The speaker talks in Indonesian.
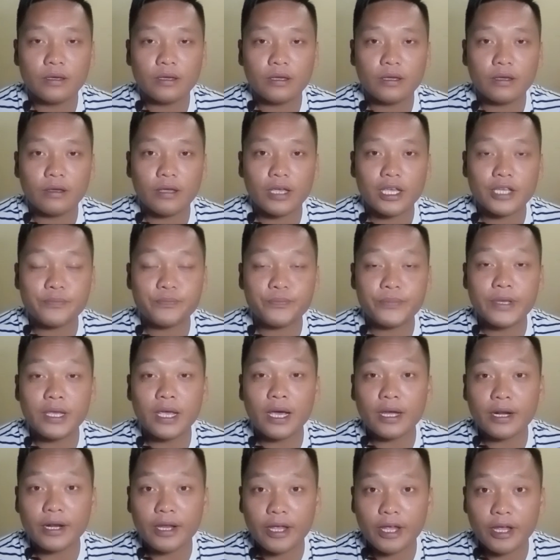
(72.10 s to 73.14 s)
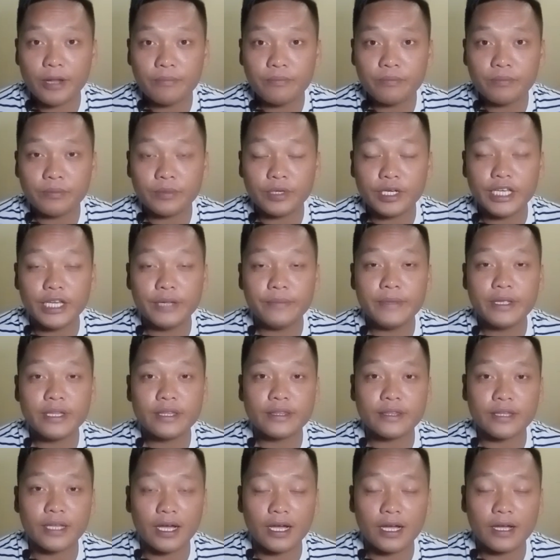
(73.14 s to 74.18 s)
SPRM
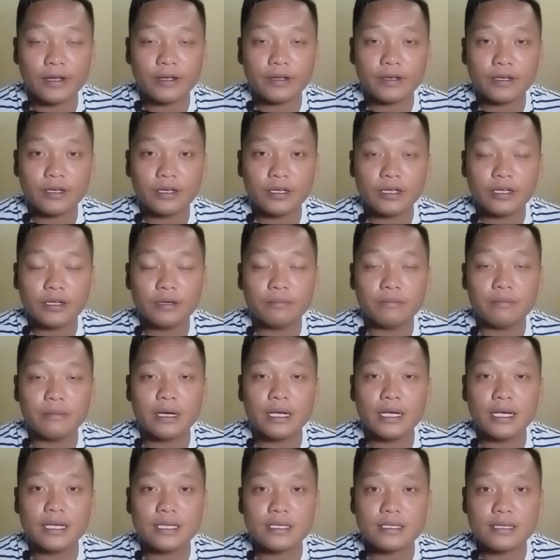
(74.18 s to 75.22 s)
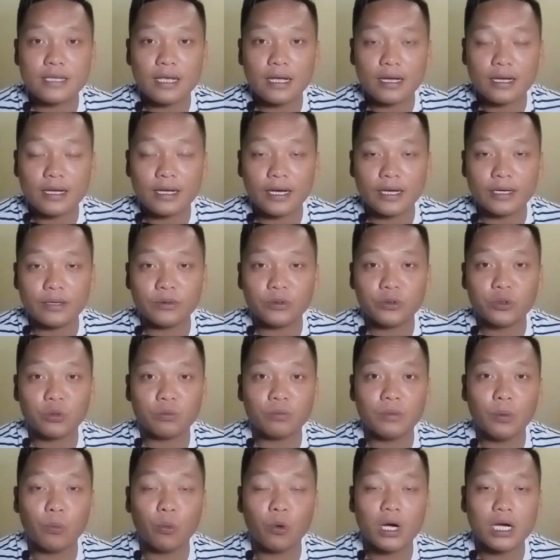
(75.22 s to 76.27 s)
diminta menggesahkan untuk
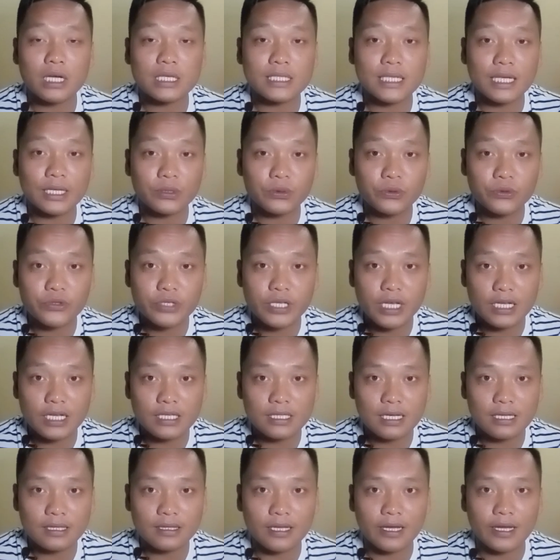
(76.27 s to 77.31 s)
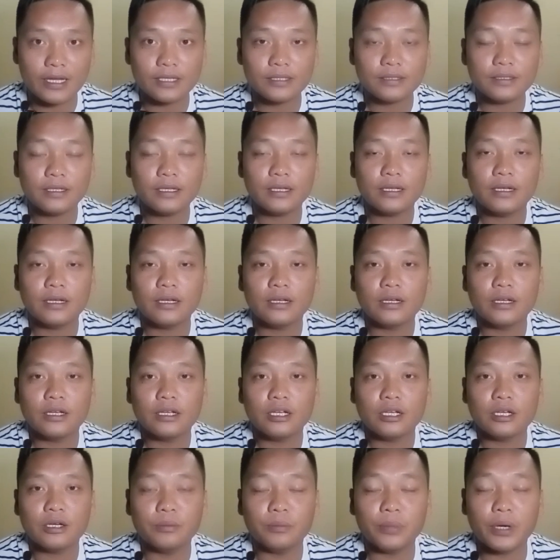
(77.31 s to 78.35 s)
membuka satu siasatan
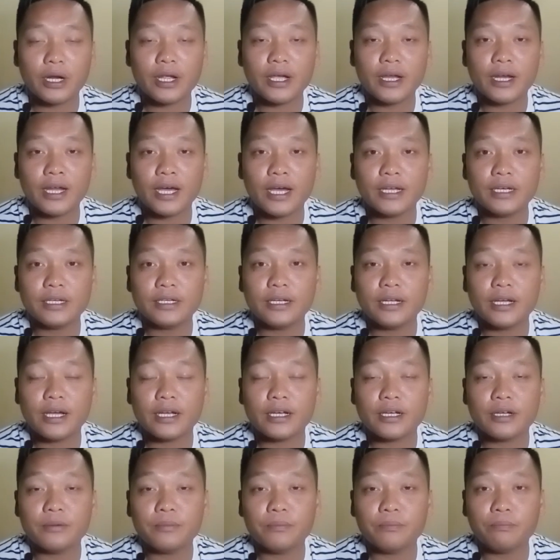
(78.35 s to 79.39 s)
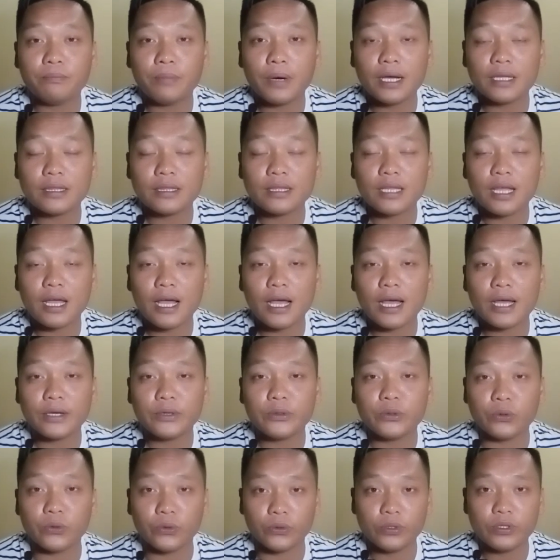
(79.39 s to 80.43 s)
berkenaan dengan empat
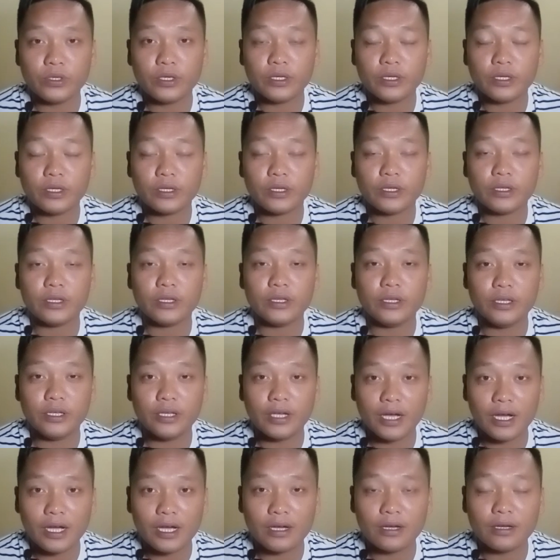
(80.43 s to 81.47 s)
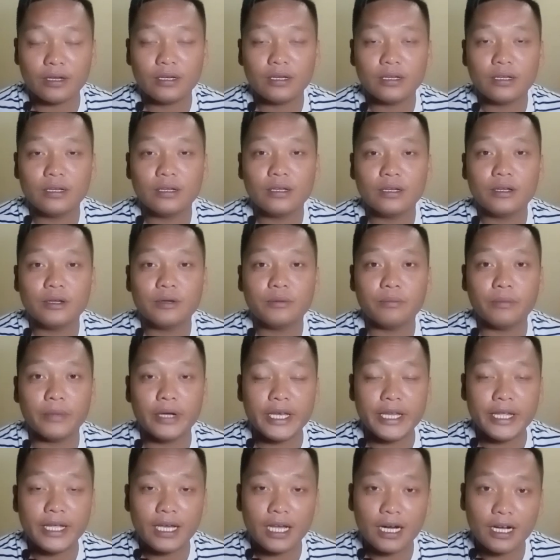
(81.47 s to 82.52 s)
adun yang
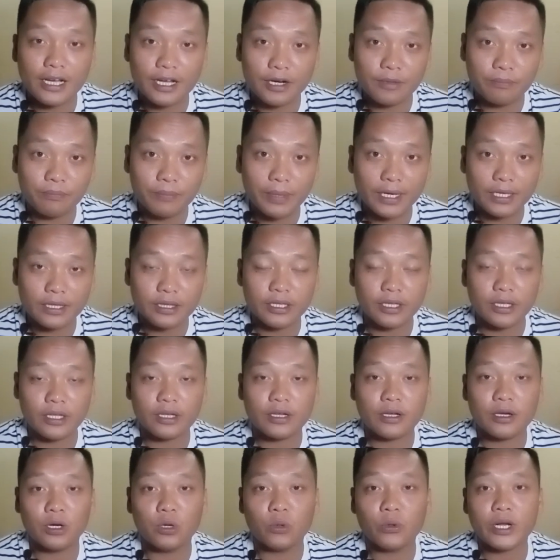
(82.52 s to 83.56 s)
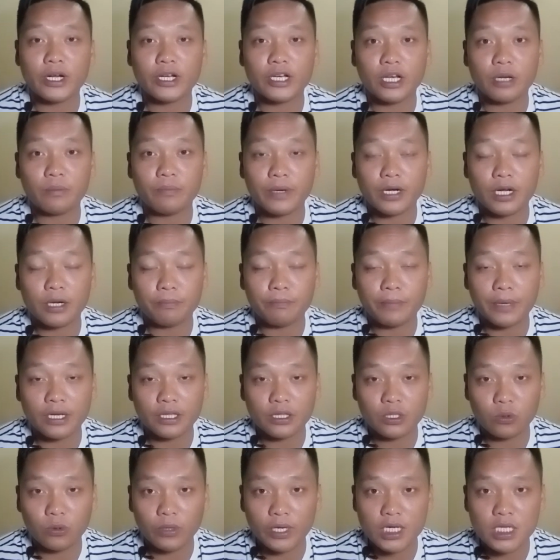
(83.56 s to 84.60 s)
meninggalkan parti keluar daripada parti
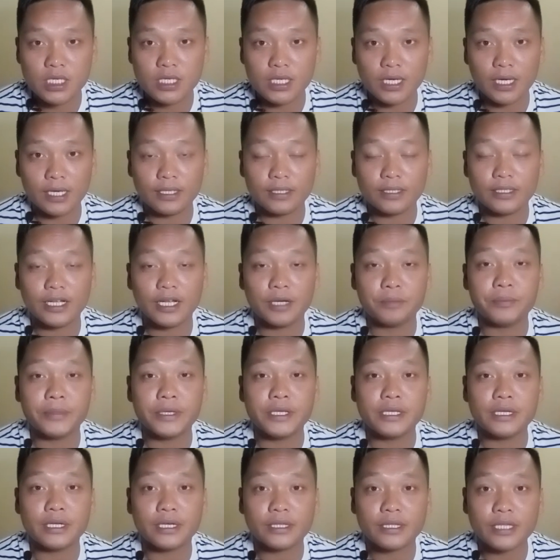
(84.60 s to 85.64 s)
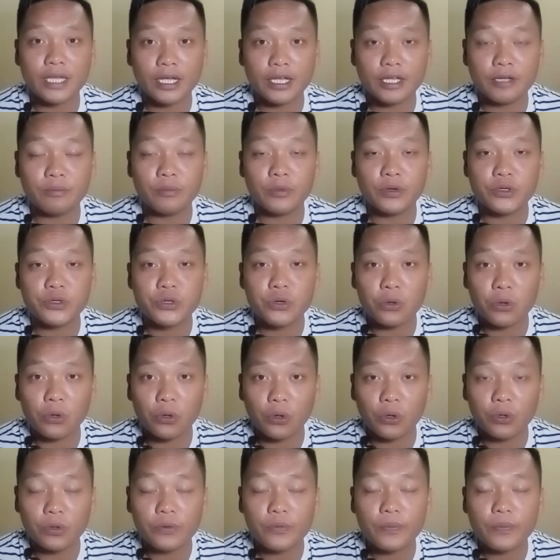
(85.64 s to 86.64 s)
warisan dan menyertai menyokong